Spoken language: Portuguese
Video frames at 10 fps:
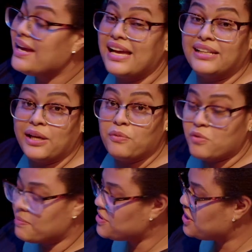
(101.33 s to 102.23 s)
Ele tem um
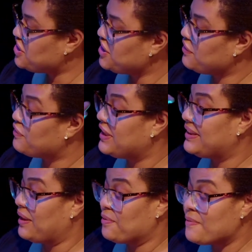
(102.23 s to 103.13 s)
objetivo, ele
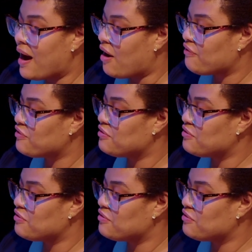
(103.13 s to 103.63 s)
tem um alvo,